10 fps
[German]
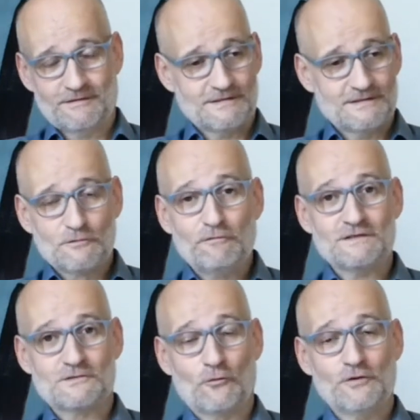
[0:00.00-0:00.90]
Das ist so
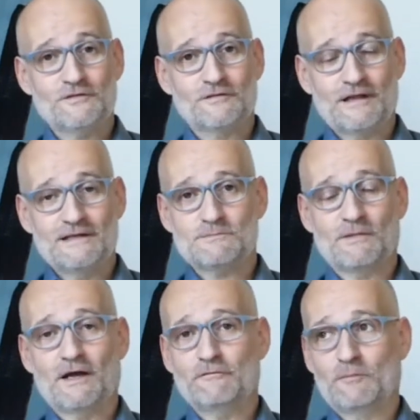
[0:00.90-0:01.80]
verseucht, da lässt
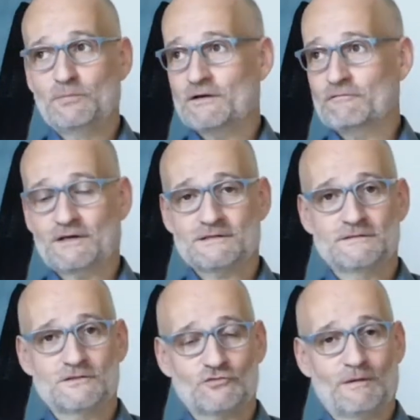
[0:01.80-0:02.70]
man einfach Birken
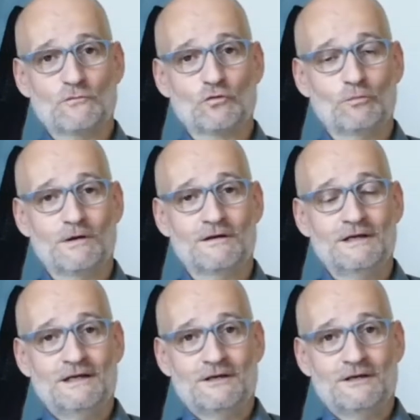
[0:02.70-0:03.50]
wachsen, Schwamm drüber.